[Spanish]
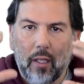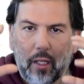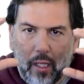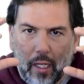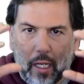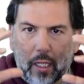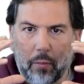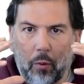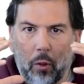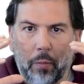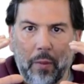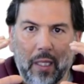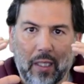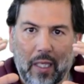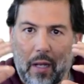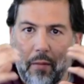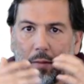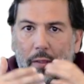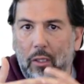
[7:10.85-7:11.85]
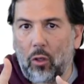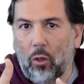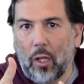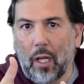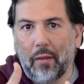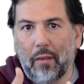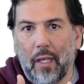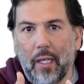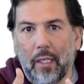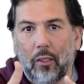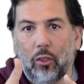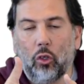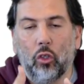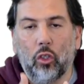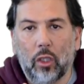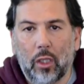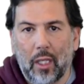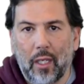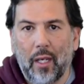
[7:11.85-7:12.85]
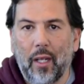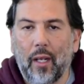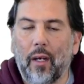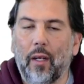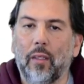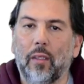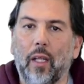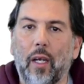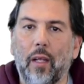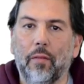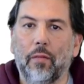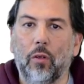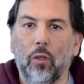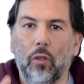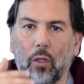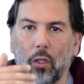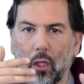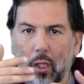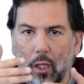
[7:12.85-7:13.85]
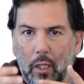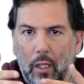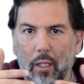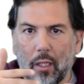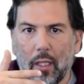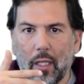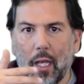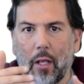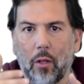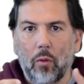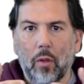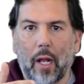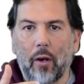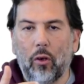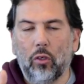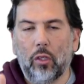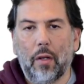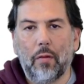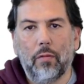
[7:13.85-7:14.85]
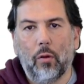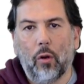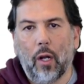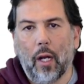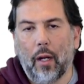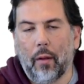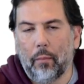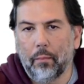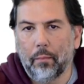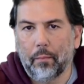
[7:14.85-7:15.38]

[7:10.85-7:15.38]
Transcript: y las propias gafas lo que hacen es sostener el teléfono y ayudarnos a enfocar.